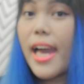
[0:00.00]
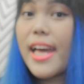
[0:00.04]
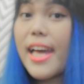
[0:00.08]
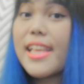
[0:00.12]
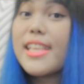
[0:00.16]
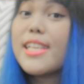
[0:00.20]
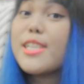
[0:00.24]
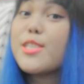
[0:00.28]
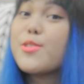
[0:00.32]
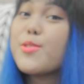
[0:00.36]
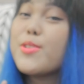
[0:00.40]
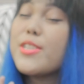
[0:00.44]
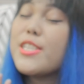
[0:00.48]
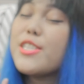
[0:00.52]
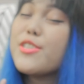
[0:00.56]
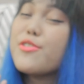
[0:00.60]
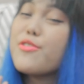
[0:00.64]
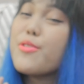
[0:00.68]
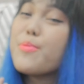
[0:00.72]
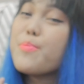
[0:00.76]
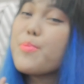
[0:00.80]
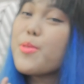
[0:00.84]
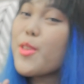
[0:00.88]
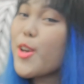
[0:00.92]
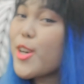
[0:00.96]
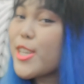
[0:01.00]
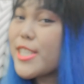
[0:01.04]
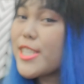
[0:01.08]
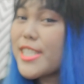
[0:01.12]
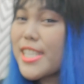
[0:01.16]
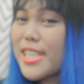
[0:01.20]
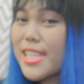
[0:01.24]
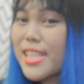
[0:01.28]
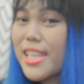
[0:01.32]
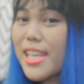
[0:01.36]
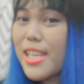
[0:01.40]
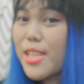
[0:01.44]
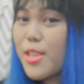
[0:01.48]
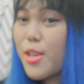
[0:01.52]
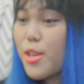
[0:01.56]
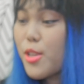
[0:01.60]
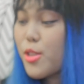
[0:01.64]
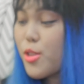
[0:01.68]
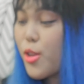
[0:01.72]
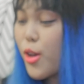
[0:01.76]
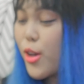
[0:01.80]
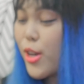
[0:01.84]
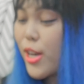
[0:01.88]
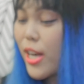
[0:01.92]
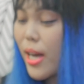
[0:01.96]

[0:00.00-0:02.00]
And this one is from Toy City. Ito yung toy